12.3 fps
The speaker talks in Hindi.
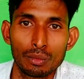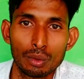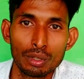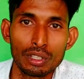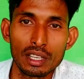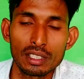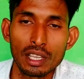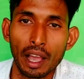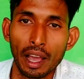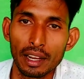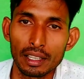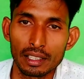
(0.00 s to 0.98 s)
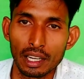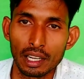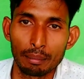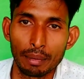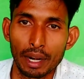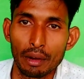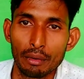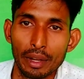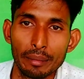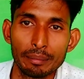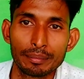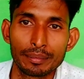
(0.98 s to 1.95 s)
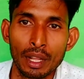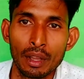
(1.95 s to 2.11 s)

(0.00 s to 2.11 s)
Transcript: दुनिया से अलग थलग पड़ा हुआ है